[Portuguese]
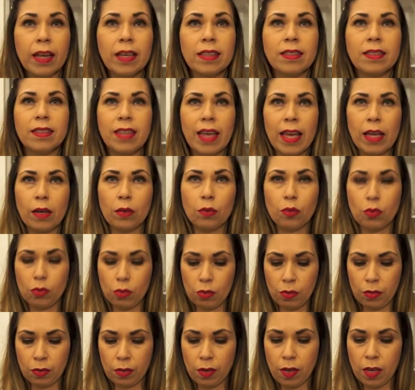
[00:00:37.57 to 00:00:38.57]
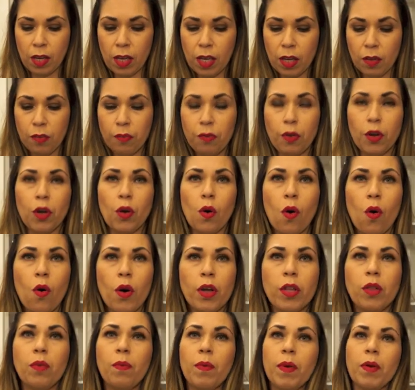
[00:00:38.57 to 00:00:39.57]
Xenos. E foi
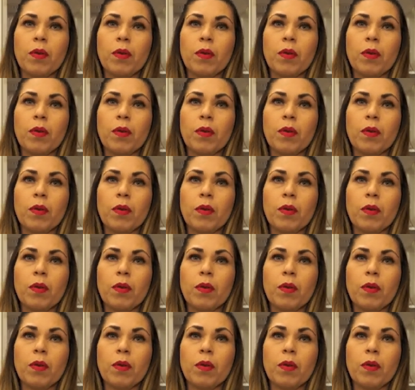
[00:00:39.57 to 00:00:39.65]
8